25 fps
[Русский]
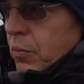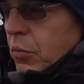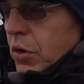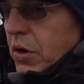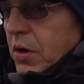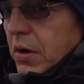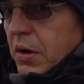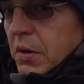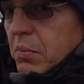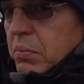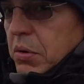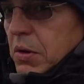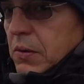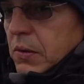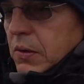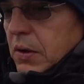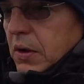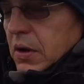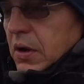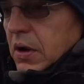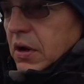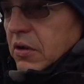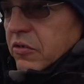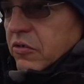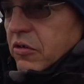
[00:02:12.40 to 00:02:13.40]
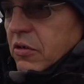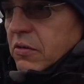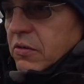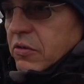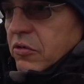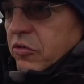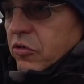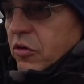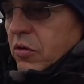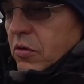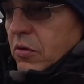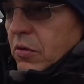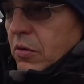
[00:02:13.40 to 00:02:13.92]
колебалка
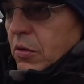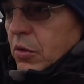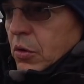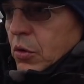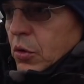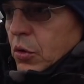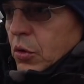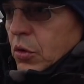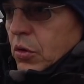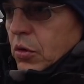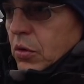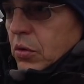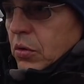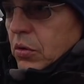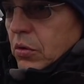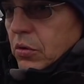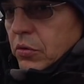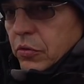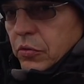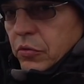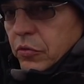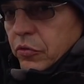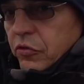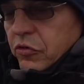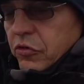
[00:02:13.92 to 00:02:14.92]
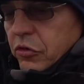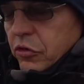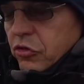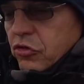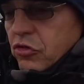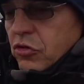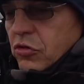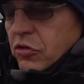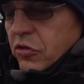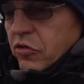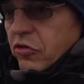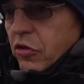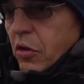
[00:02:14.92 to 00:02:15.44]
оказалась э,
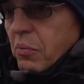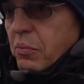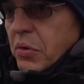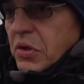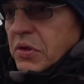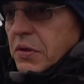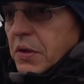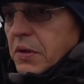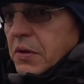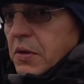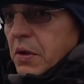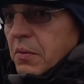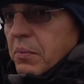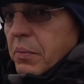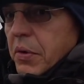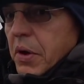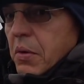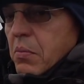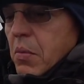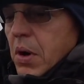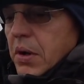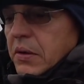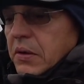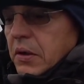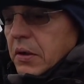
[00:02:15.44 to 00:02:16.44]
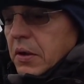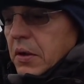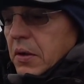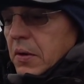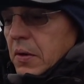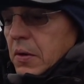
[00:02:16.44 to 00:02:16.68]
совершенно забытой так приманкой.